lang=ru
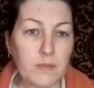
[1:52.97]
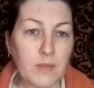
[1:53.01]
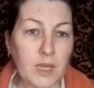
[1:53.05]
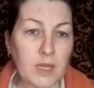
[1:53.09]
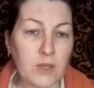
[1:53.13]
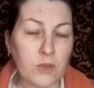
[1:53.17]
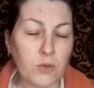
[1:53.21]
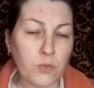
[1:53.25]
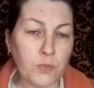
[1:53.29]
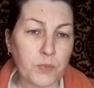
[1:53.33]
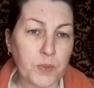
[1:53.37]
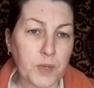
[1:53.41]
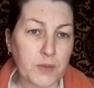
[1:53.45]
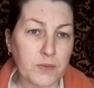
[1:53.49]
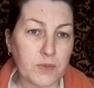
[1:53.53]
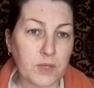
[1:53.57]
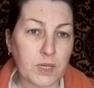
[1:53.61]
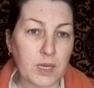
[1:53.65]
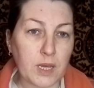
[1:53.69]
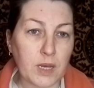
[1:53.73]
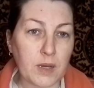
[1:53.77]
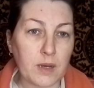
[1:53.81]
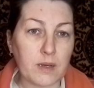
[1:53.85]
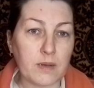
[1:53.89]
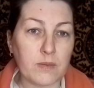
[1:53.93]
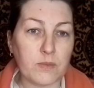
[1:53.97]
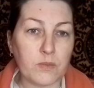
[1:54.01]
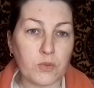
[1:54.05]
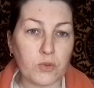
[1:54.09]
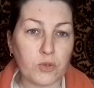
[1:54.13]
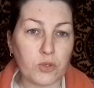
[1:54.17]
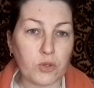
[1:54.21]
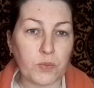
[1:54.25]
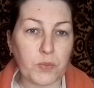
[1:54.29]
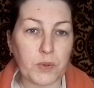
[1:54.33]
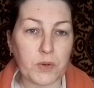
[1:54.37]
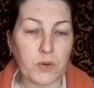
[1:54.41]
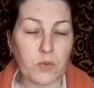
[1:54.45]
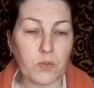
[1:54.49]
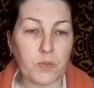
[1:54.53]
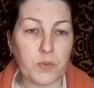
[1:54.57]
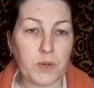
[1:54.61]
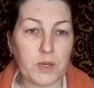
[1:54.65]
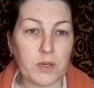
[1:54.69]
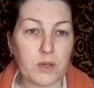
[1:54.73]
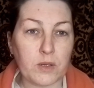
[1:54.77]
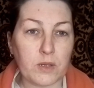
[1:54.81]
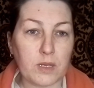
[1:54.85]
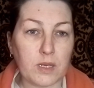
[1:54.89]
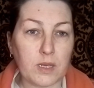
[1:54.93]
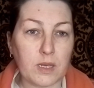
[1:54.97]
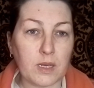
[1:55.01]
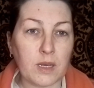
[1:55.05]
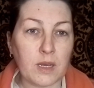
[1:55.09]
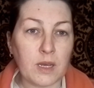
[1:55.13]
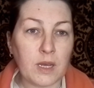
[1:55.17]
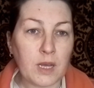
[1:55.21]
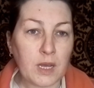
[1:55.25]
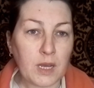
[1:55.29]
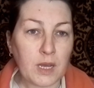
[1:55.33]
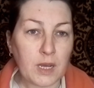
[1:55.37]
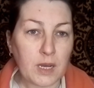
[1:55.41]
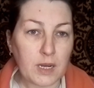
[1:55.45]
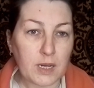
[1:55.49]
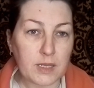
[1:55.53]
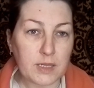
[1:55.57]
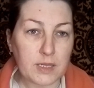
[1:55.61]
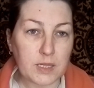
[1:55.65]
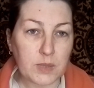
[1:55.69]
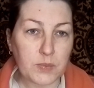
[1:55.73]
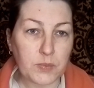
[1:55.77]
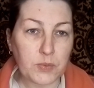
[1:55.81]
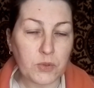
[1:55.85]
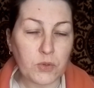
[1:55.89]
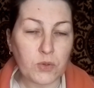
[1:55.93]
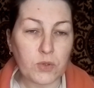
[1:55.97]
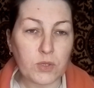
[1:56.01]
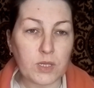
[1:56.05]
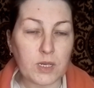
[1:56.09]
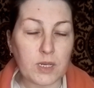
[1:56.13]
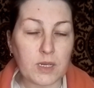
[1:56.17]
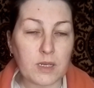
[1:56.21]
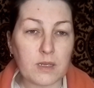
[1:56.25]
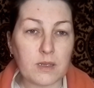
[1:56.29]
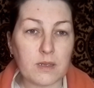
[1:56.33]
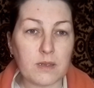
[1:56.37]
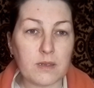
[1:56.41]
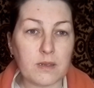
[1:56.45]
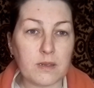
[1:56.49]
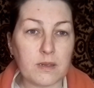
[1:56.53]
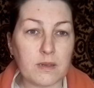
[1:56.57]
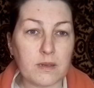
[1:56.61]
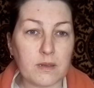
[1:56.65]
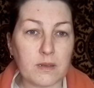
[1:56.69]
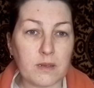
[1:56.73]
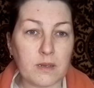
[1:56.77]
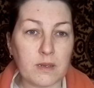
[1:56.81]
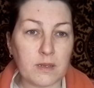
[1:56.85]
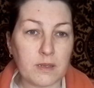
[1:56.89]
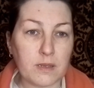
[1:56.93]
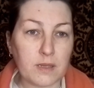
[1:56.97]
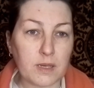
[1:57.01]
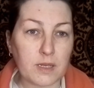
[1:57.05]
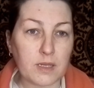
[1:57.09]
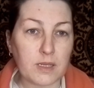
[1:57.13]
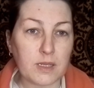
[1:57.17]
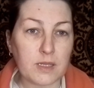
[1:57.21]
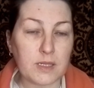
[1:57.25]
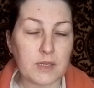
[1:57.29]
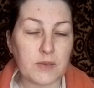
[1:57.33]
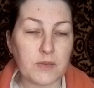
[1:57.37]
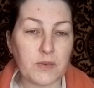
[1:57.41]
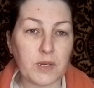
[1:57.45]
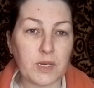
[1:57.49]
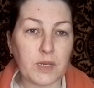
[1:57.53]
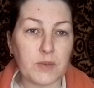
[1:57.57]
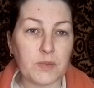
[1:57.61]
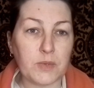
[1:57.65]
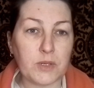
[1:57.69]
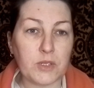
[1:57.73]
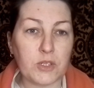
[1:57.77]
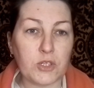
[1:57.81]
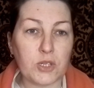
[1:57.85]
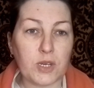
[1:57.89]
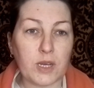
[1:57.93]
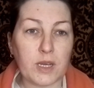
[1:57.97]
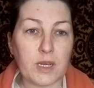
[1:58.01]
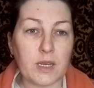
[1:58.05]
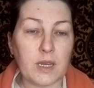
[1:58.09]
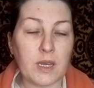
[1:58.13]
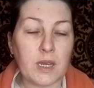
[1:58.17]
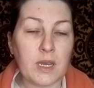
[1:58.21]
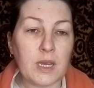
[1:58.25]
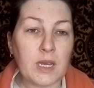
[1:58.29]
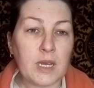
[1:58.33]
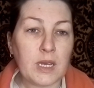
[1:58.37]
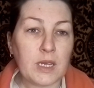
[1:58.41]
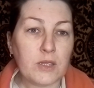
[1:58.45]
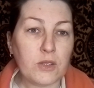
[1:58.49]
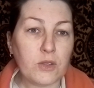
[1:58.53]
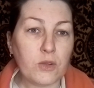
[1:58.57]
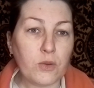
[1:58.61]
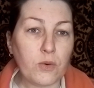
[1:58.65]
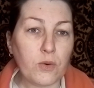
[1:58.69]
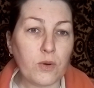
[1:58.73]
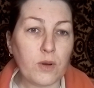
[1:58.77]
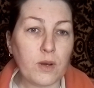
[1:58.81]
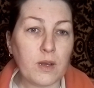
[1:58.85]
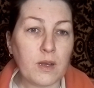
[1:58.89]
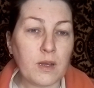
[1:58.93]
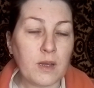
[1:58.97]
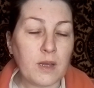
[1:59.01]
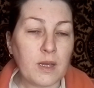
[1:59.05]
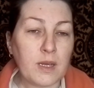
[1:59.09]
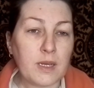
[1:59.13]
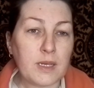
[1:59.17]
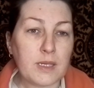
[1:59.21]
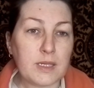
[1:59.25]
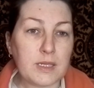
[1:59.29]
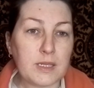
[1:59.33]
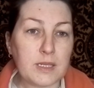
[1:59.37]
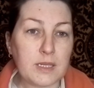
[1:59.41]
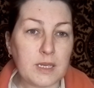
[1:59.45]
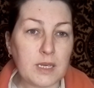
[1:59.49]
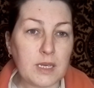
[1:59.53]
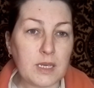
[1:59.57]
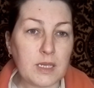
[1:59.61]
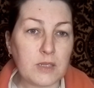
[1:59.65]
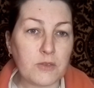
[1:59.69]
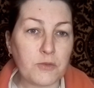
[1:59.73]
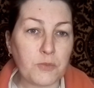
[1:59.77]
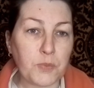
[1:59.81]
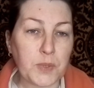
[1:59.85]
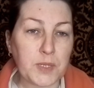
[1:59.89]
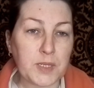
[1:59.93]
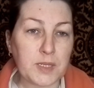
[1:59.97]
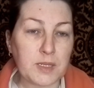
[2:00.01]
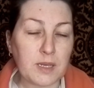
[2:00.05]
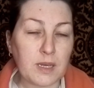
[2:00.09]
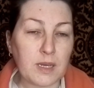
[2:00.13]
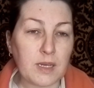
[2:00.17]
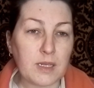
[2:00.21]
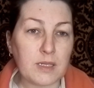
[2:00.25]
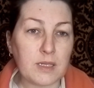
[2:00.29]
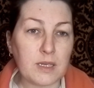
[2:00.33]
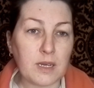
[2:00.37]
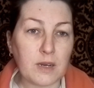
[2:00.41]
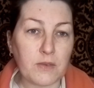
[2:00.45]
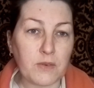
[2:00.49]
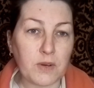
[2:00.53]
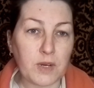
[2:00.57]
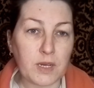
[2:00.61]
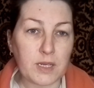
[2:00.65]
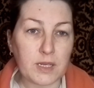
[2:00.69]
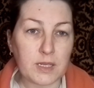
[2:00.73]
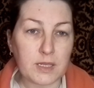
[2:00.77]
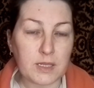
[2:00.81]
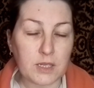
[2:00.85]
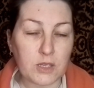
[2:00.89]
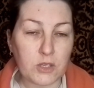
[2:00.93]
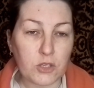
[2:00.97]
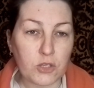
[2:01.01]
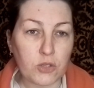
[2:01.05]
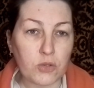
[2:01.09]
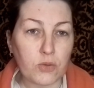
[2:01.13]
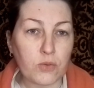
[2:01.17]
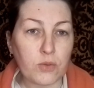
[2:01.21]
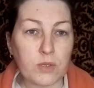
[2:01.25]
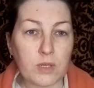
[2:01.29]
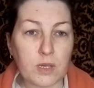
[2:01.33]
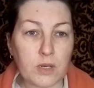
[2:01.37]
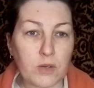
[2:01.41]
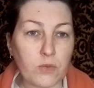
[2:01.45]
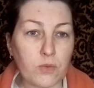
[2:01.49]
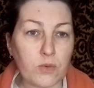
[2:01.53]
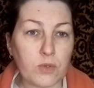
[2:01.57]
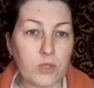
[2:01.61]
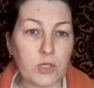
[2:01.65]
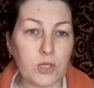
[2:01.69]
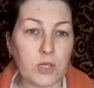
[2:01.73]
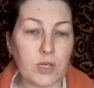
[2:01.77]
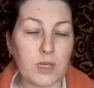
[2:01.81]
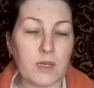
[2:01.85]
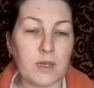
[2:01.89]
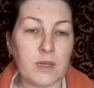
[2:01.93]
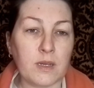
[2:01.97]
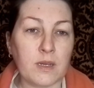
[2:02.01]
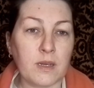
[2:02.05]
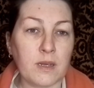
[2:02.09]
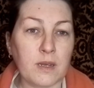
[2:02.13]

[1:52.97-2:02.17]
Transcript: Ну, правда, я мужу покупаю и рассыпной, так, э, так называемый чай. Но здесь в посаде, аварисе еще дороже,